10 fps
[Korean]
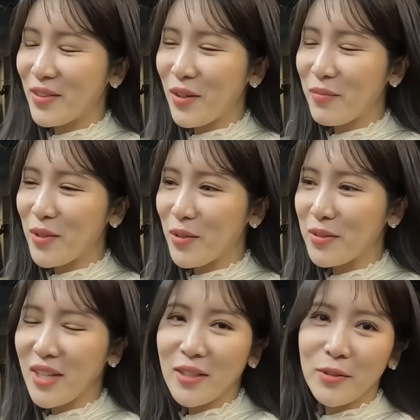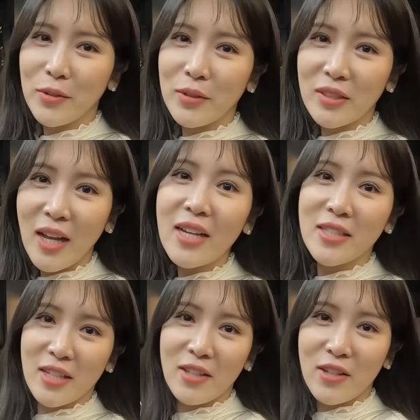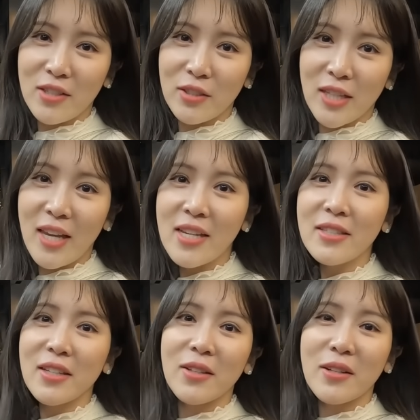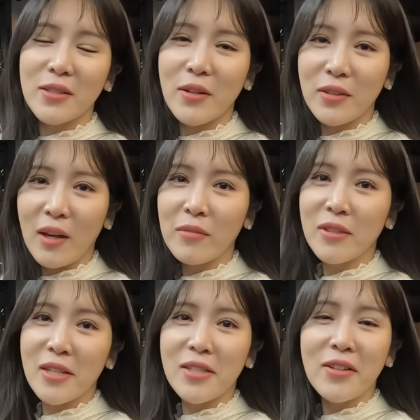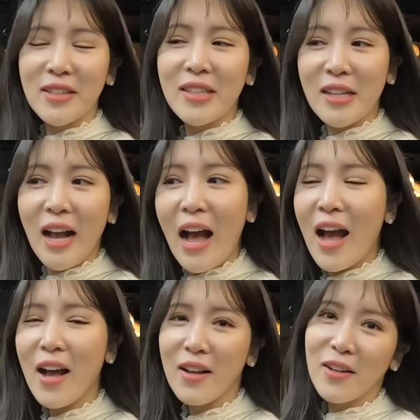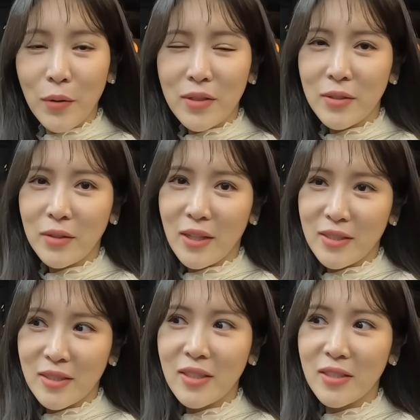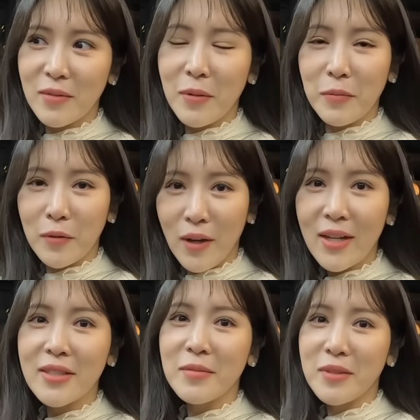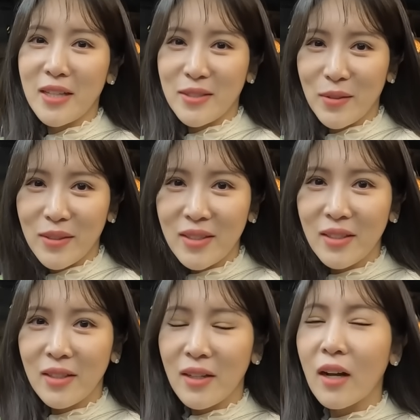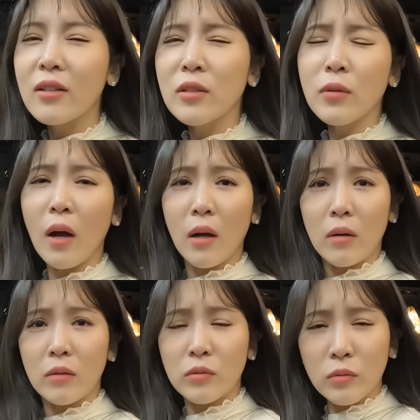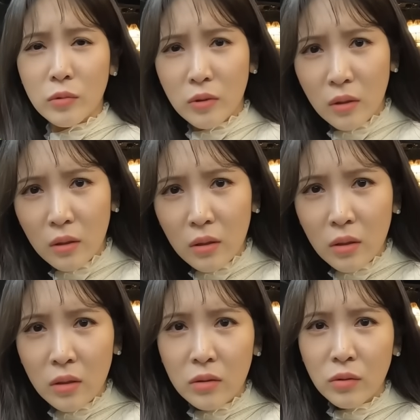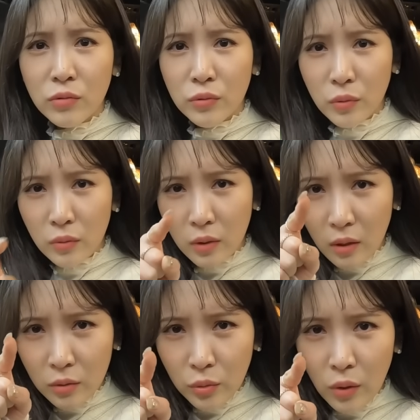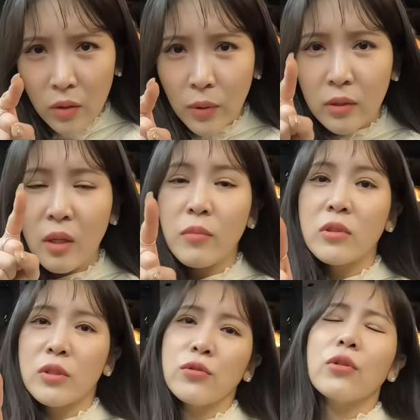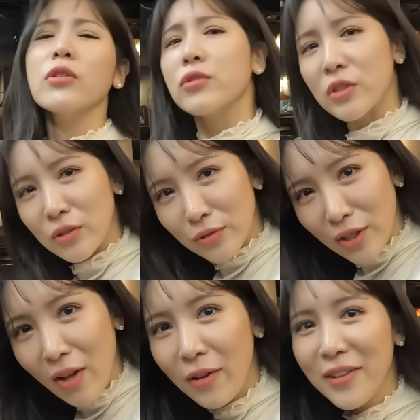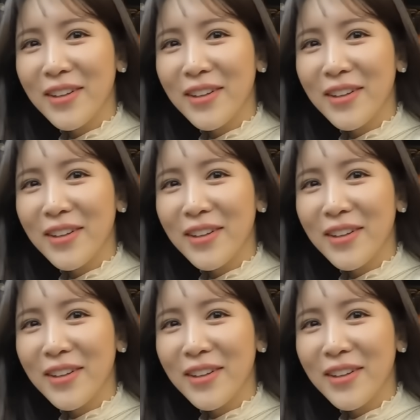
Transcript: 그런 거 한번 영상으로 스카이 채널에서 제 개인 채널에서 담을 예정이니까 거기서 다시 찾아뵙도록 하겠습니다 저는 아 그리고 아 저 뭐지? 저 구독이랑 좋아요 버튼 한 번씩 눌러주시고요